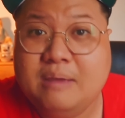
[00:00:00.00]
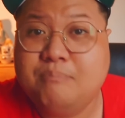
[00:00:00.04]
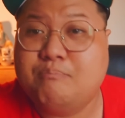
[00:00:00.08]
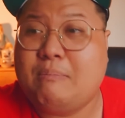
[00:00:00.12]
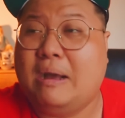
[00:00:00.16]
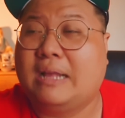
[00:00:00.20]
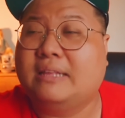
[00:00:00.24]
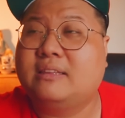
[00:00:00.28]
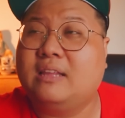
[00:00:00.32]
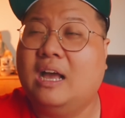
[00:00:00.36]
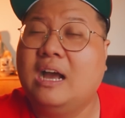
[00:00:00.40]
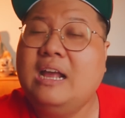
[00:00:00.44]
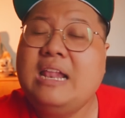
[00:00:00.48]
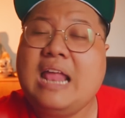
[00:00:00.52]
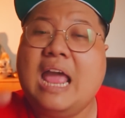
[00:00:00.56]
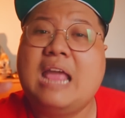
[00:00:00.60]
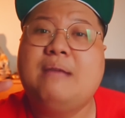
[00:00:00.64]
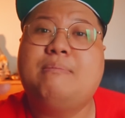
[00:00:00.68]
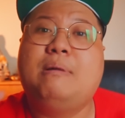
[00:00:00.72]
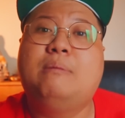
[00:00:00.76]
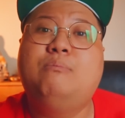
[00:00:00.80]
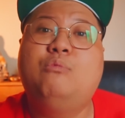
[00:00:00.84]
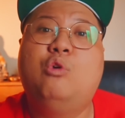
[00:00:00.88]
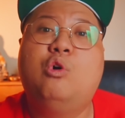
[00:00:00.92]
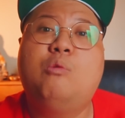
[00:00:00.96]
bà tới
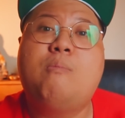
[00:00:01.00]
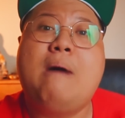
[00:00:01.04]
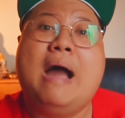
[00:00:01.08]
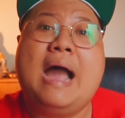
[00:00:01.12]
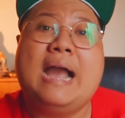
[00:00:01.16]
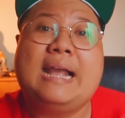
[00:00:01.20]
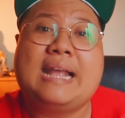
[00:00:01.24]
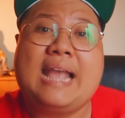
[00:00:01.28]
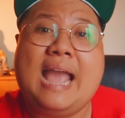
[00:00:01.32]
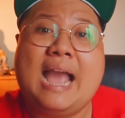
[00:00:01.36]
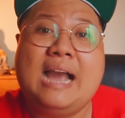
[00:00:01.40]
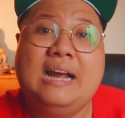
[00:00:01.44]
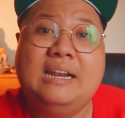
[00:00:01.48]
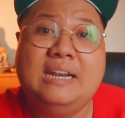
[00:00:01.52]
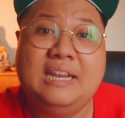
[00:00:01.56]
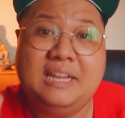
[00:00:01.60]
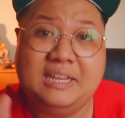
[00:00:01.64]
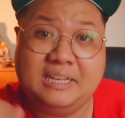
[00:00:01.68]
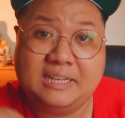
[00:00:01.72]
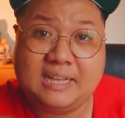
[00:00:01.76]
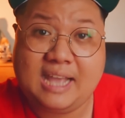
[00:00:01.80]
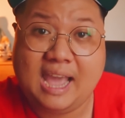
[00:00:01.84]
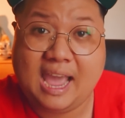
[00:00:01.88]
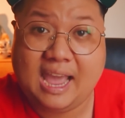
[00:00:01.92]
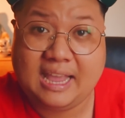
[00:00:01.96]
đây bà mua ba căn
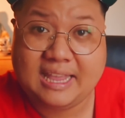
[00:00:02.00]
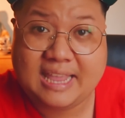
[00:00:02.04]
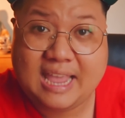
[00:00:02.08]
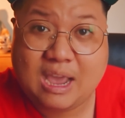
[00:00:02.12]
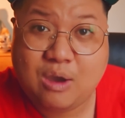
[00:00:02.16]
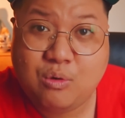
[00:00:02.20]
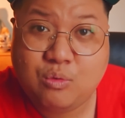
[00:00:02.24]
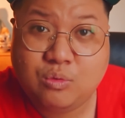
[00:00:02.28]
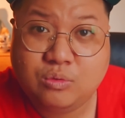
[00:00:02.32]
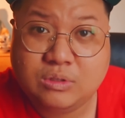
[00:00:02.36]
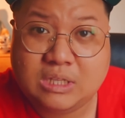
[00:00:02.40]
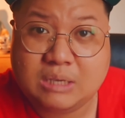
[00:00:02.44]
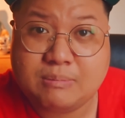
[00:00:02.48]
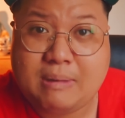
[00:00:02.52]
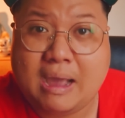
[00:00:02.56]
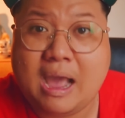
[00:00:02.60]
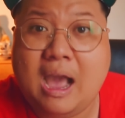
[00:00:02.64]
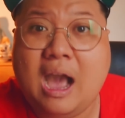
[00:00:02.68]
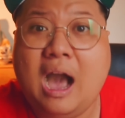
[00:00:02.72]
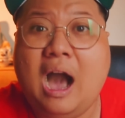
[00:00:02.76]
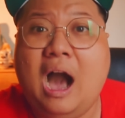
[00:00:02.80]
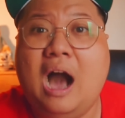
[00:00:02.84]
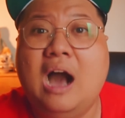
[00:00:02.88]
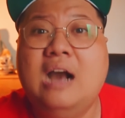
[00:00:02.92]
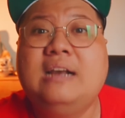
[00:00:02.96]
liền kề nhau thì bà
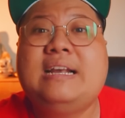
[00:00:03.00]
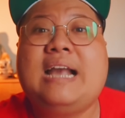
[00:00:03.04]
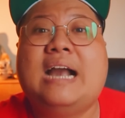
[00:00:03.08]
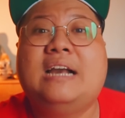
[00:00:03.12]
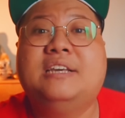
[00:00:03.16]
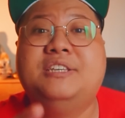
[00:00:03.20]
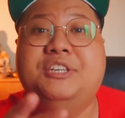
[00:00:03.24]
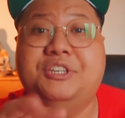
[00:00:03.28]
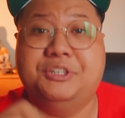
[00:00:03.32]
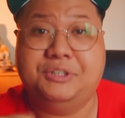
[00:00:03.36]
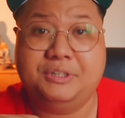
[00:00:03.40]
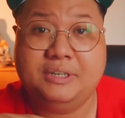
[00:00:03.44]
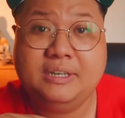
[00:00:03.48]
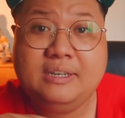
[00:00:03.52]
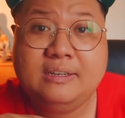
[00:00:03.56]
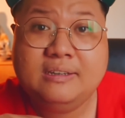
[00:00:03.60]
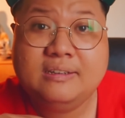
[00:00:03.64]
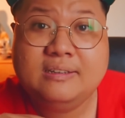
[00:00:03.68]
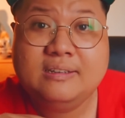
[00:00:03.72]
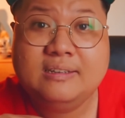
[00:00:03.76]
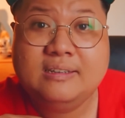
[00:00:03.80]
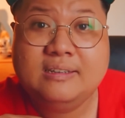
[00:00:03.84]
ở căn giữa